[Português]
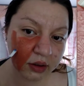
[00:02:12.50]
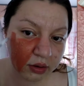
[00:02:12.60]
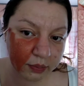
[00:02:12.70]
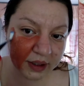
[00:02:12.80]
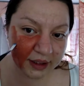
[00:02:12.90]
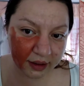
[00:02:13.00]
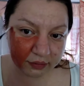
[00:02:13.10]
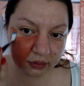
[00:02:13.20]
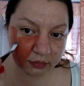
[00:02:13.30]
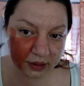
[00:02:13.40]
Eu comprei da
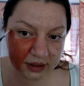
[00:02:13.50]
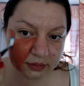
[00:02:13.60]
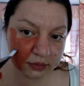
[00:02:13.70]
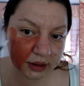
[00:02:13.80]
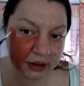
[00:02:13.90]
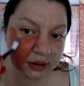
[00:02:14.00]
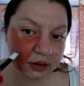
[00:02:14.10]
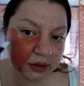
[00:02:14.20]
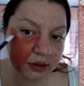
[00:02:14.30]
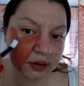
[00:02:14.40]
Avon mesmo ele.